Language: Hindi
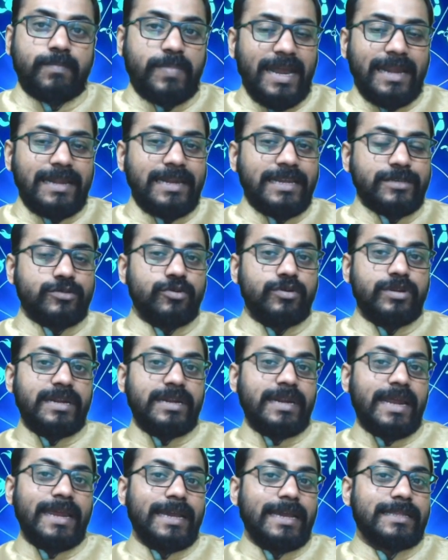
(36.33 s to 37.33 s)
पहले सूर्य
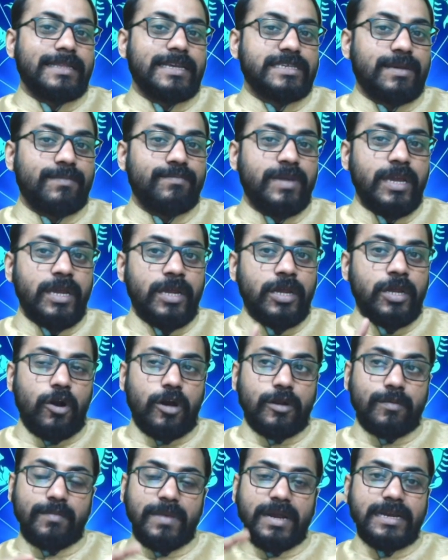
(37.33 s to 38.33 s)
रहेंगे दसम में
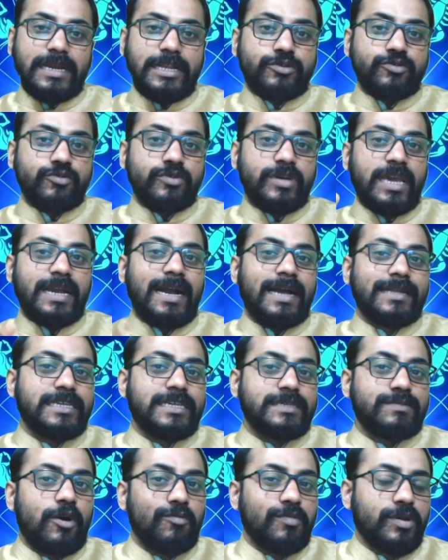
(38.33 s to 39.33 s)
और मंगल चूंकि
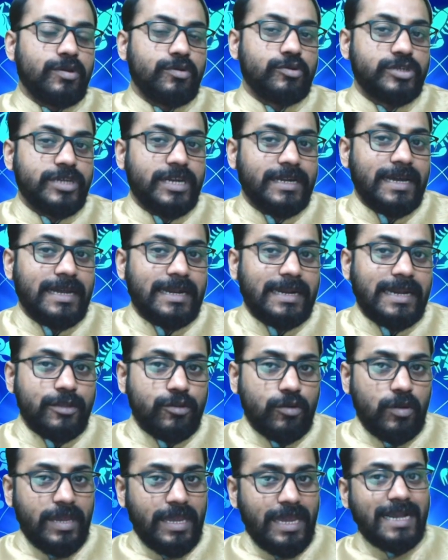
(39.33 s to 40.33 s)
एकादश भाव में गोचर कर रहे हैं
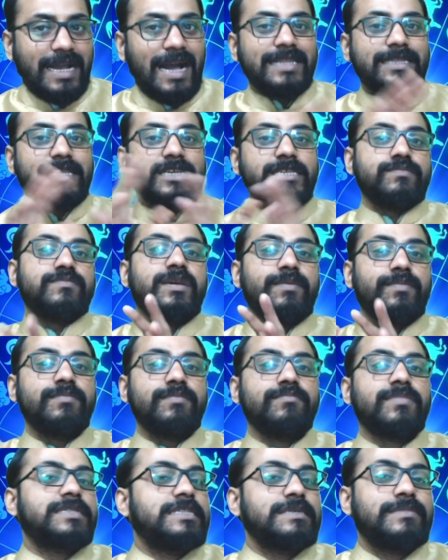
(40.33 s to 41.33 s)
तो एकादश में भी
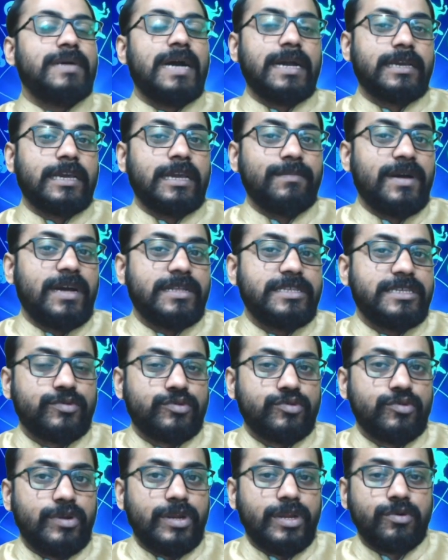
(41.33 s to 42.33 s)
मध्य माह के बाद जब
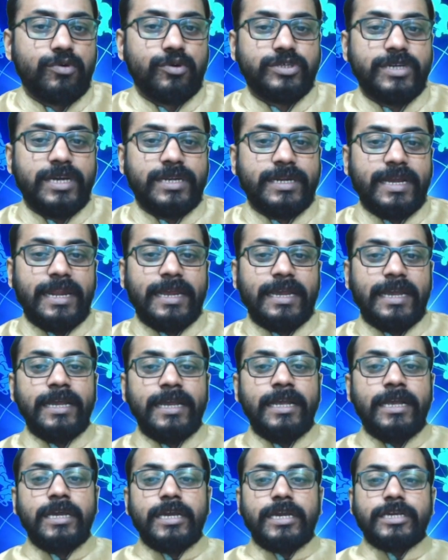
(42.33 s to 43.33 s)
सूर्य गोचर करेंगे
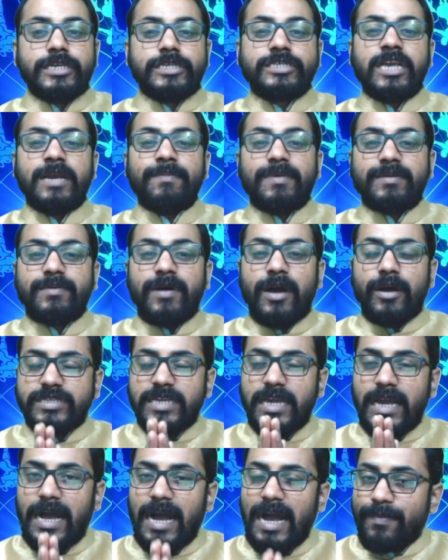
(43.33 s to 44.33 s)
इसके प्रभाव
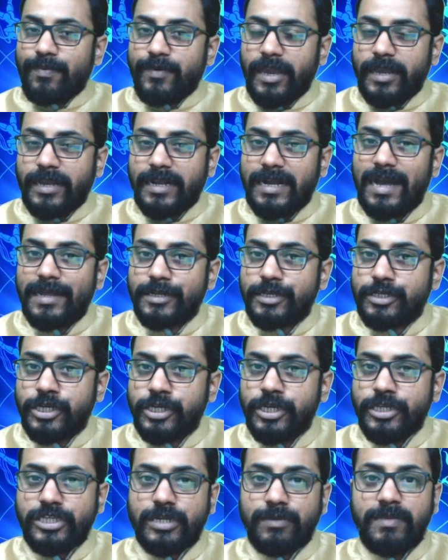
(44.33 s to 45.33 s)
से आपके कार्य
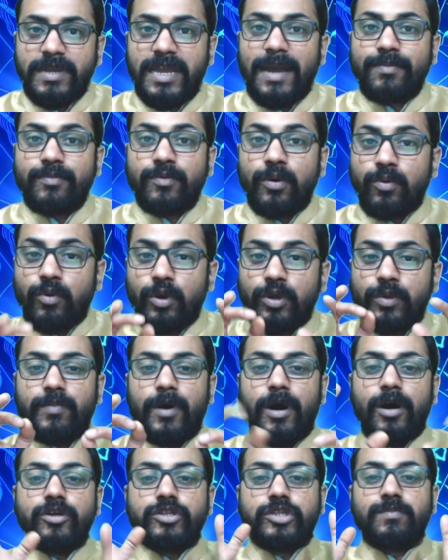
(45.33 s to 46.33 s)
क्षेत्र में आपको कोई
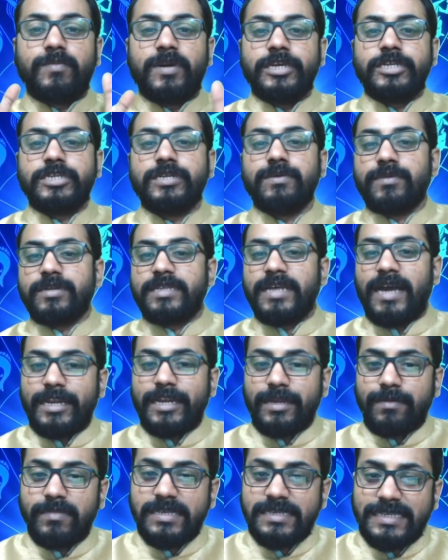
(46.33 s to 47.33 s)
बहुत बड़ी
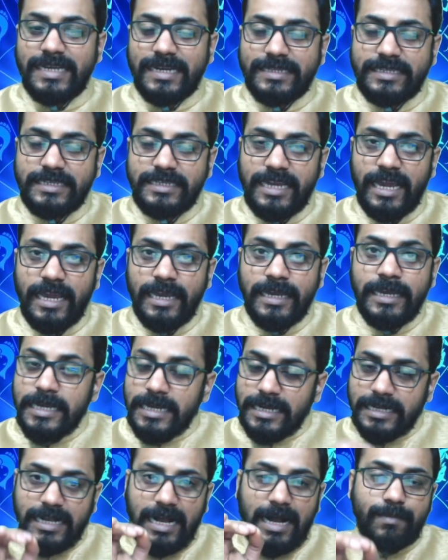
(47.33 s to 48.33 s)
जिम्मेदारी मिल सकती है
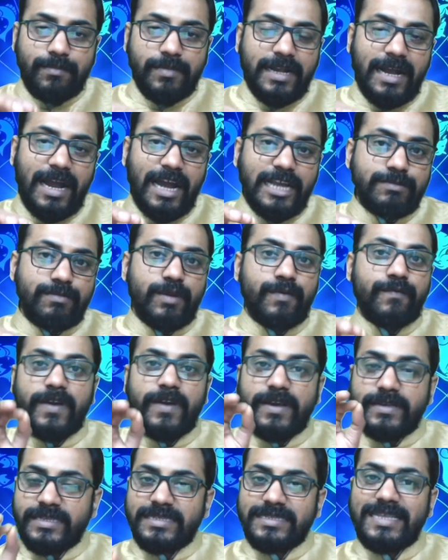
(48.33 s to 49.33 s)
कामकाज में
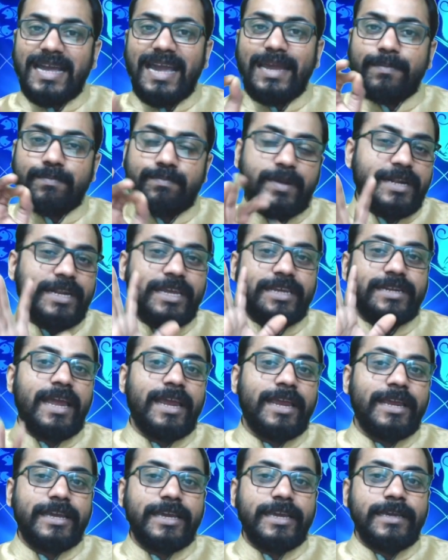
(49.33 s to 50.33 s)
व्यस्तताएं बनी
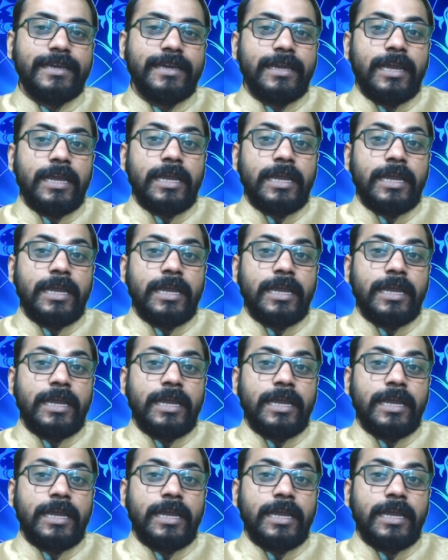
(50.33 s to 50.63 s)
रहेंगी